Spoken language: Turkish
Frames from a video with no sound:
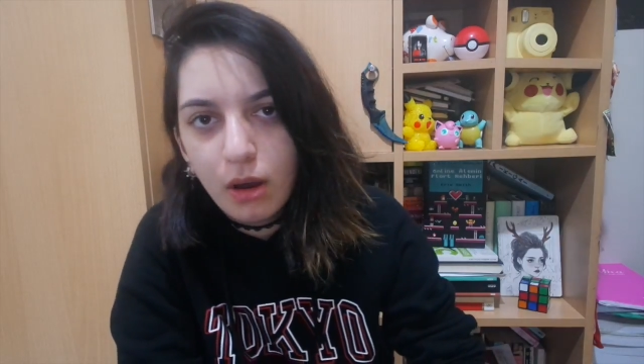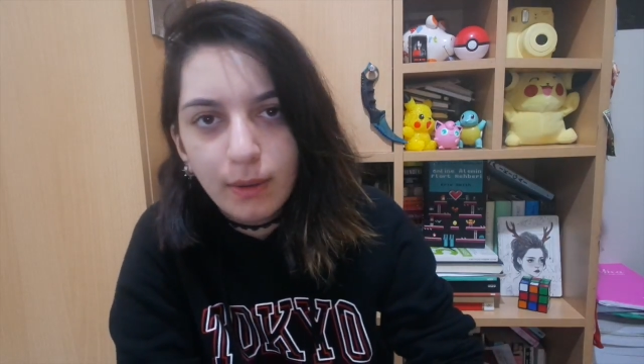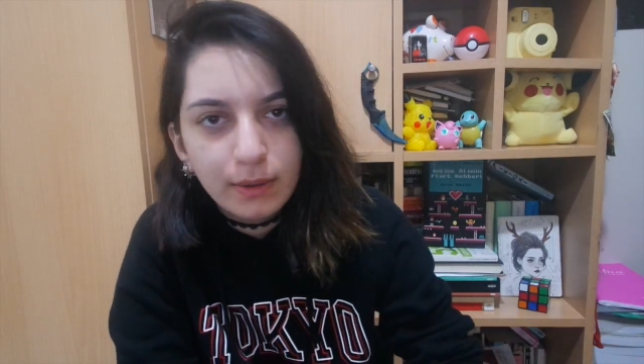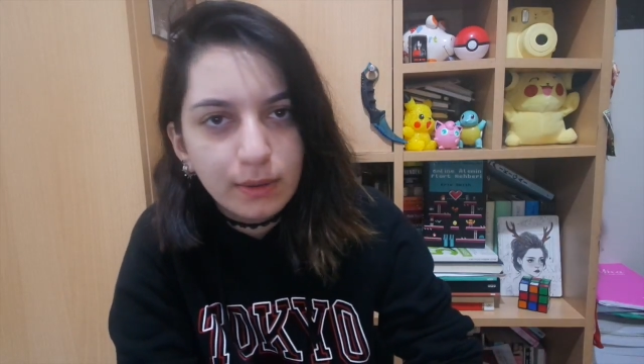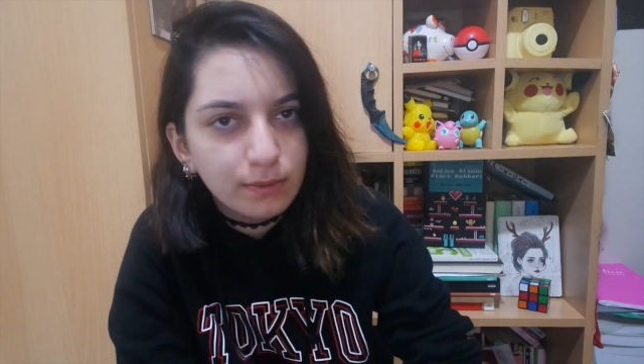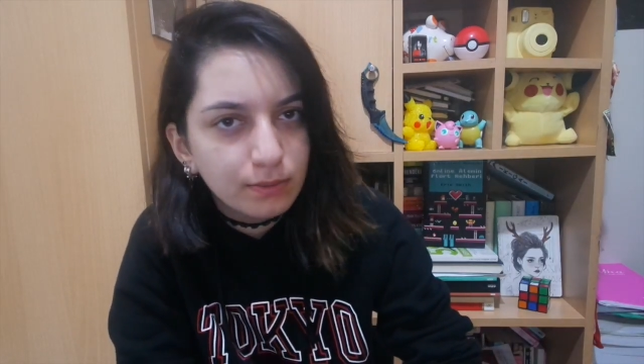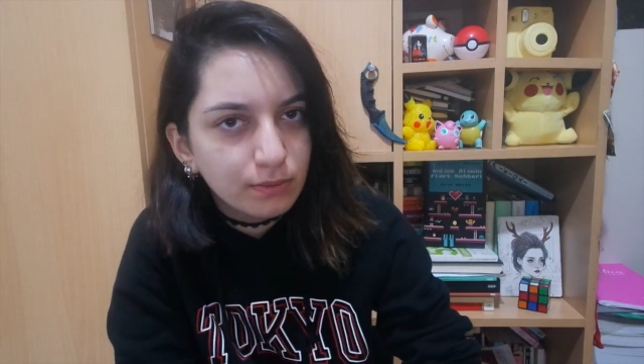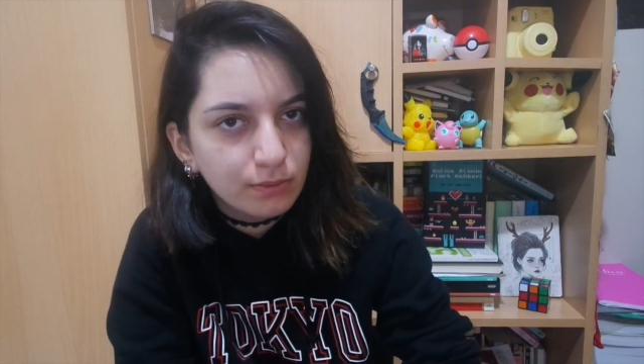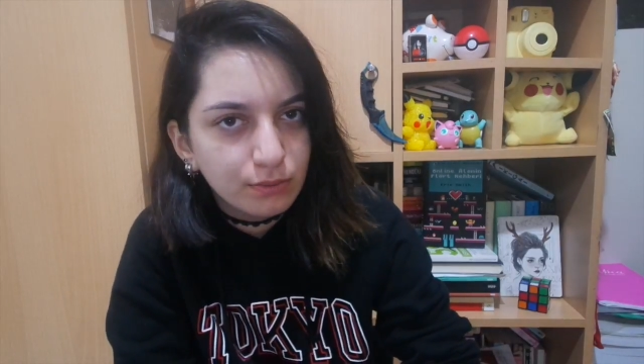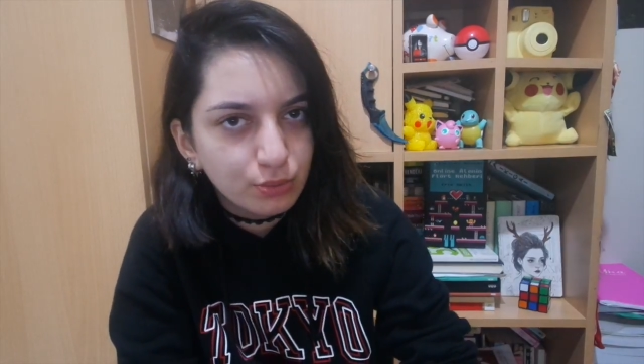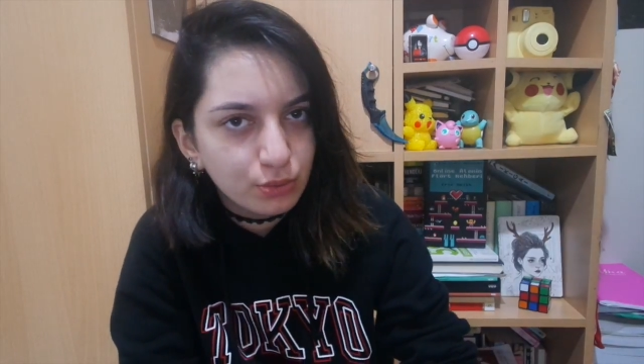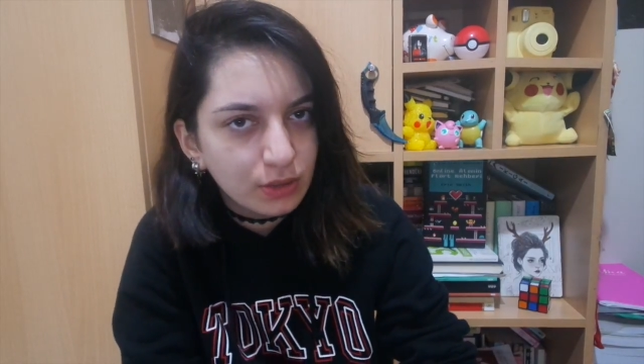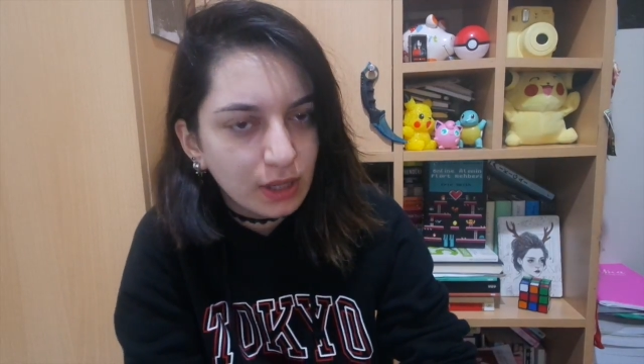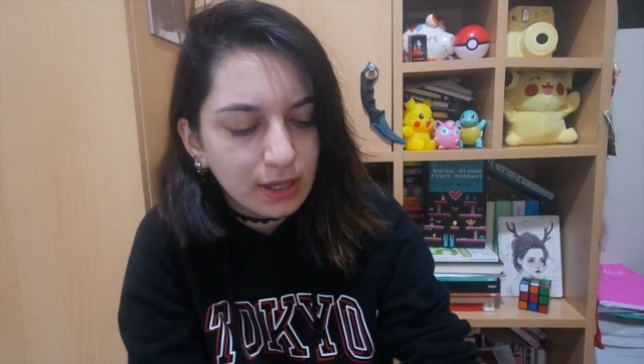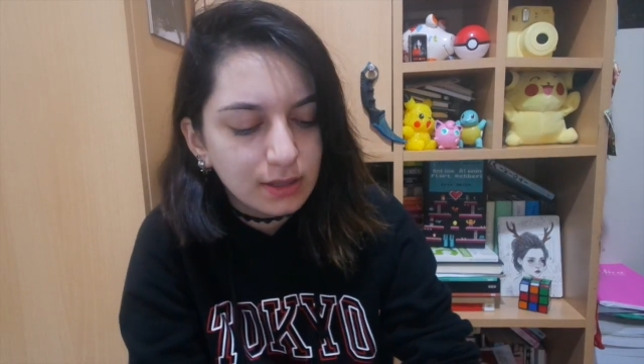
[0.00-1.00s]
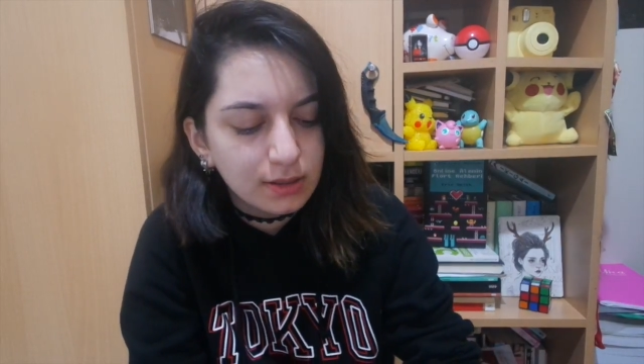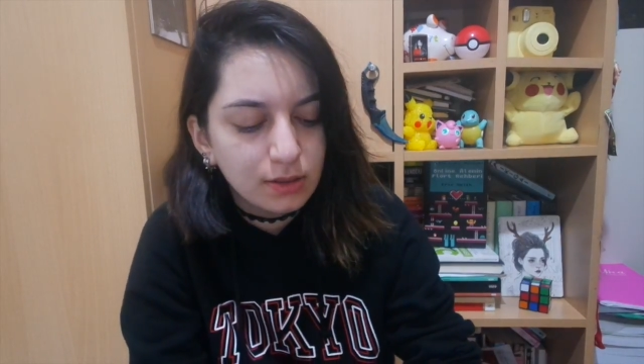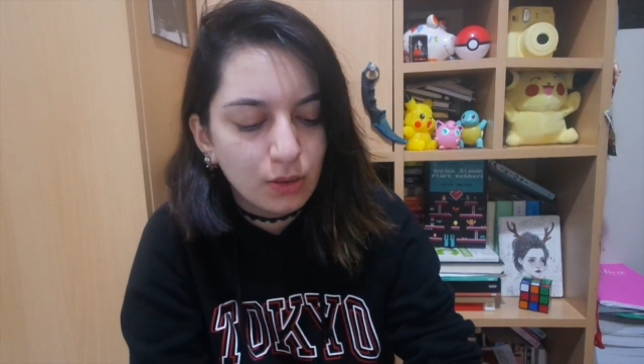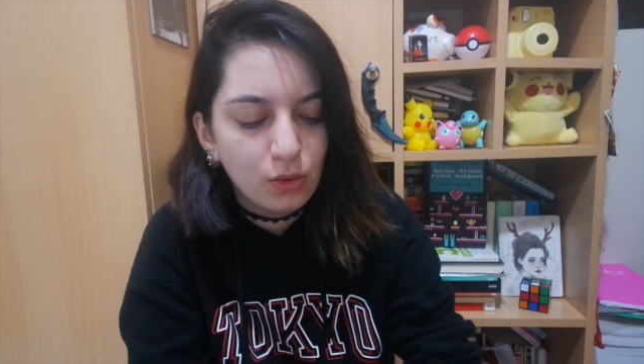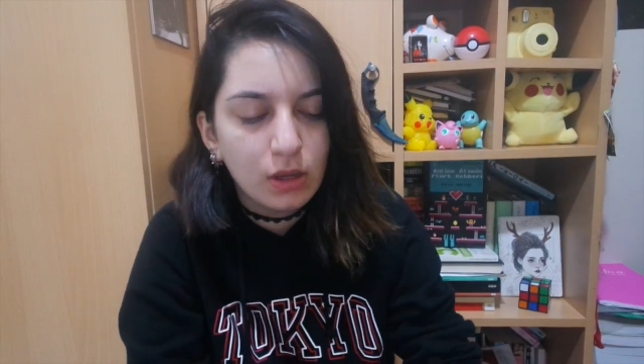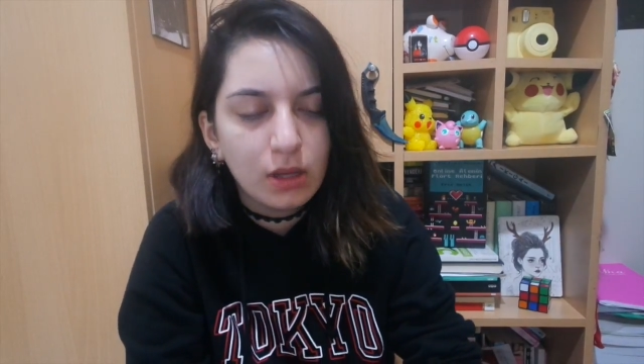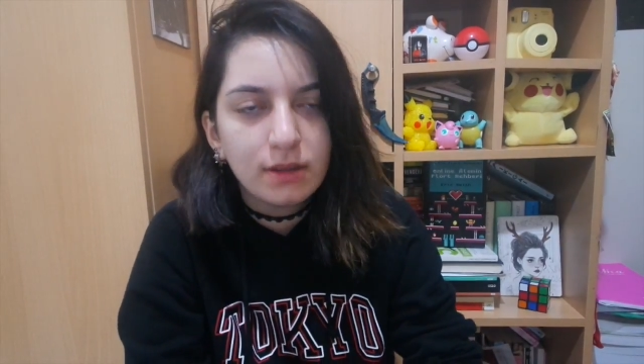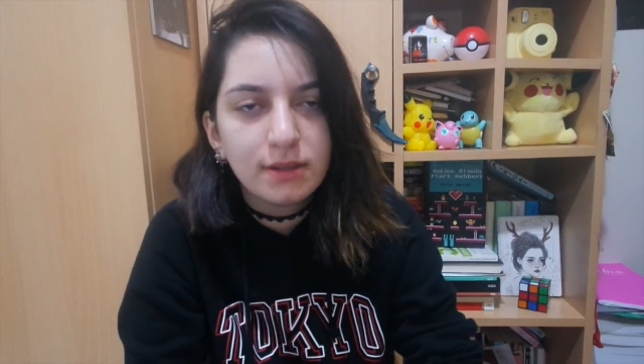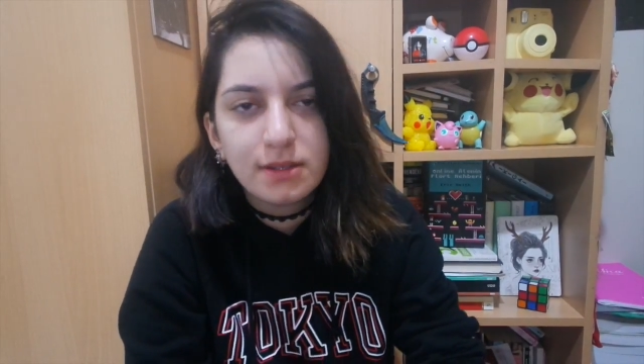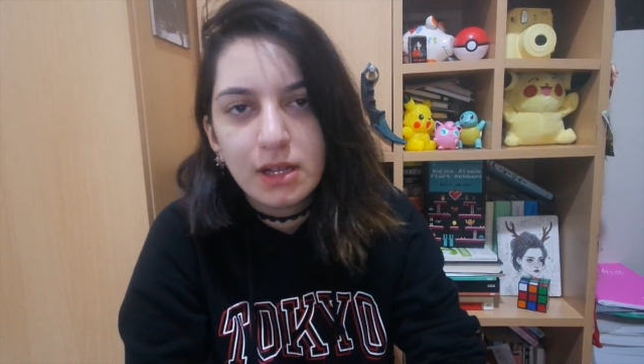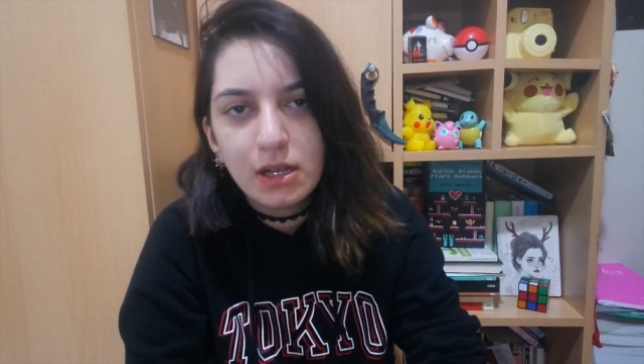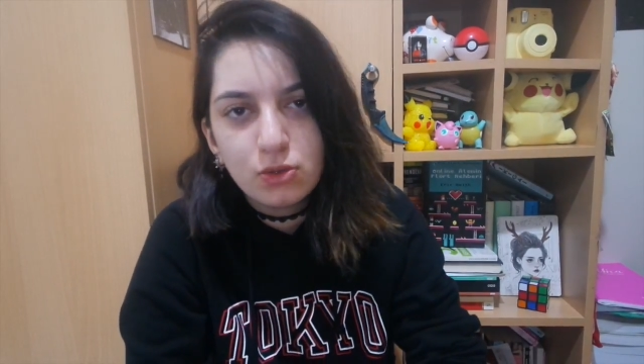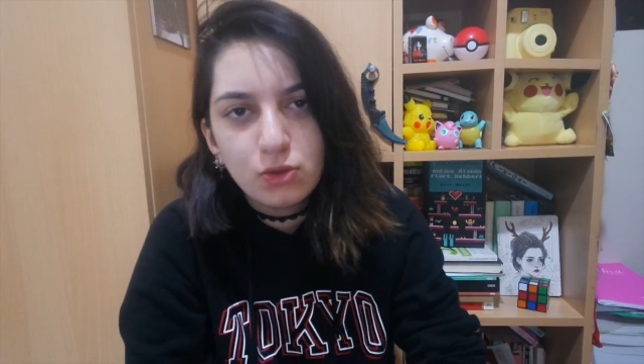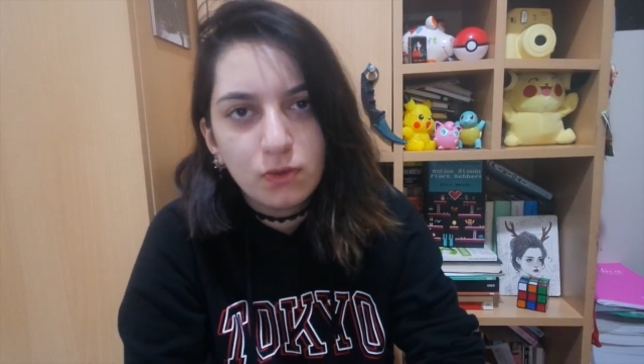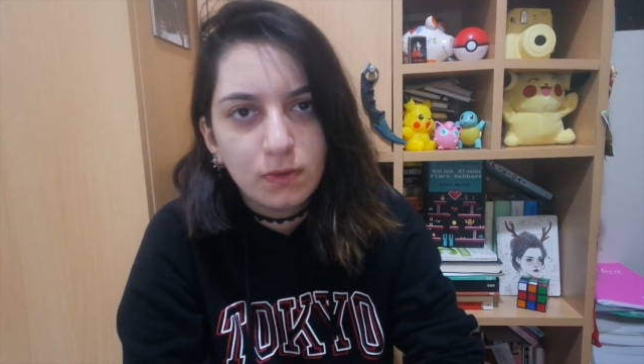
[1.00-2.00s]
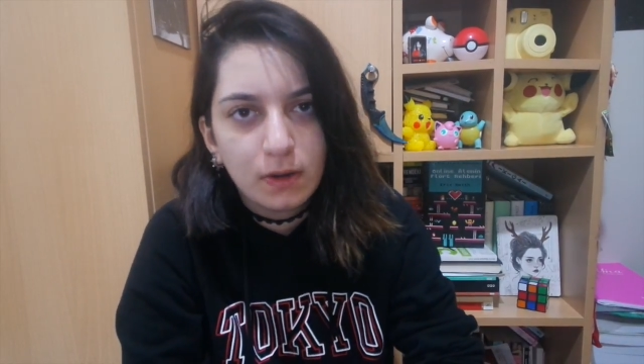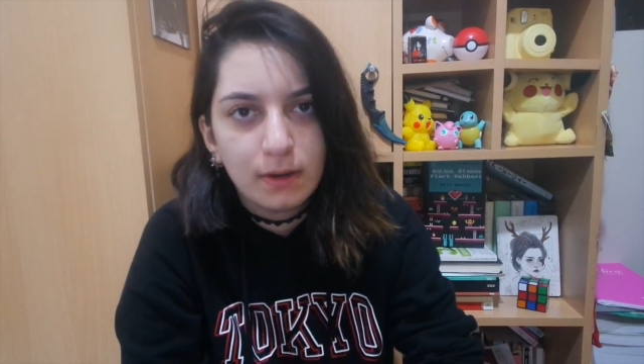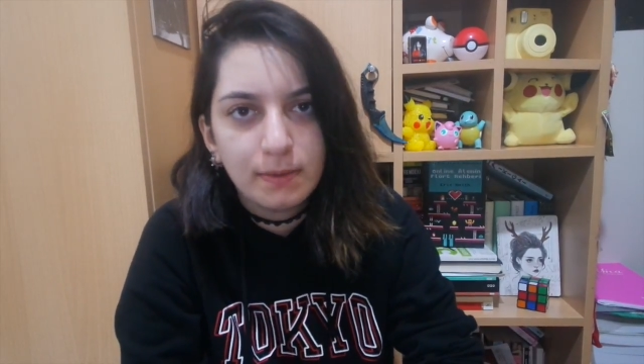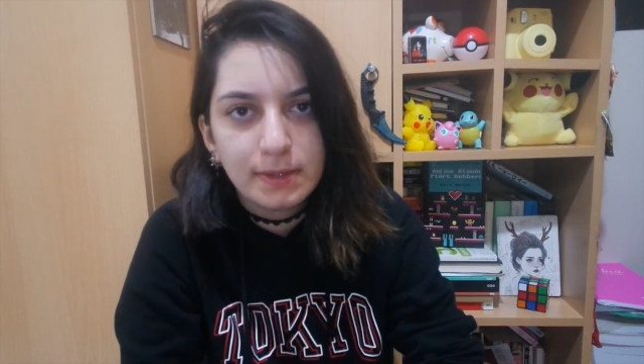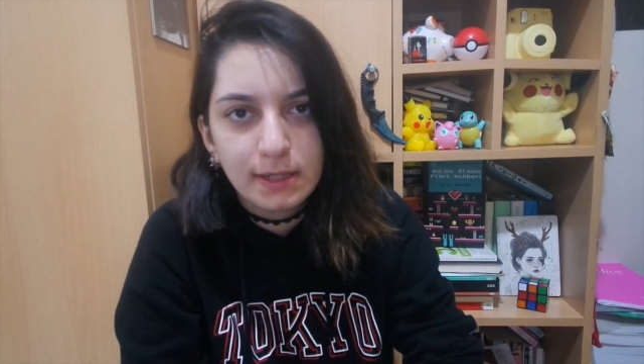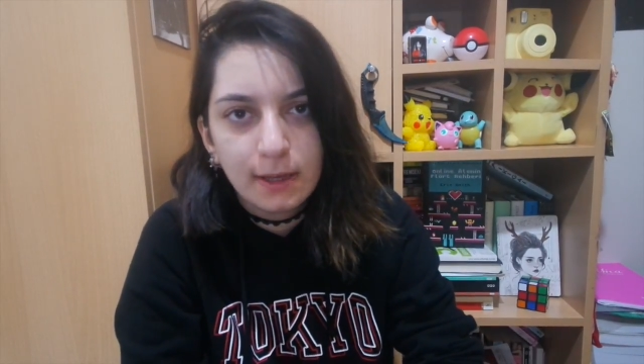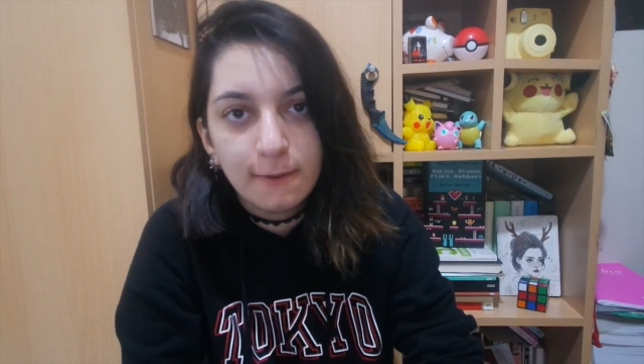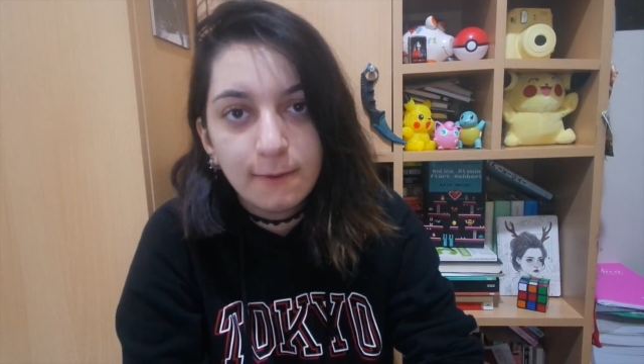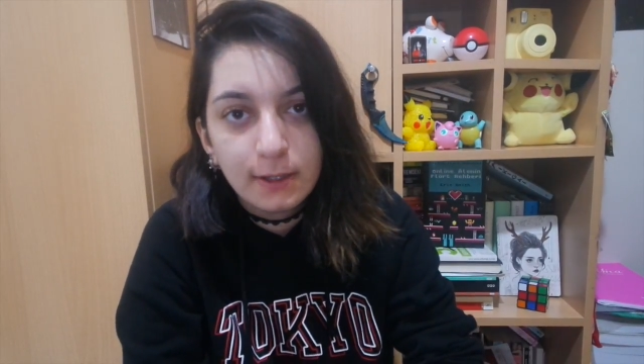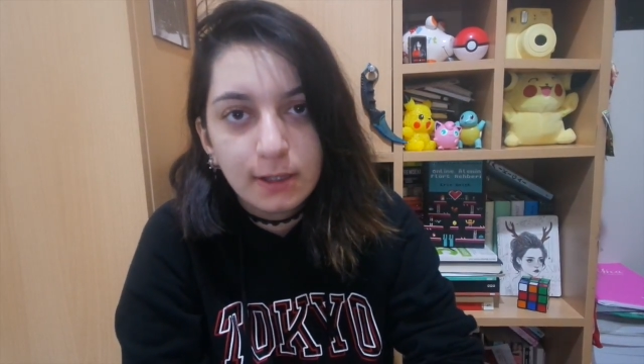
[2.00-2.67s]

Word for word: Öyle hani bu tarz olan diziler çok var mesela.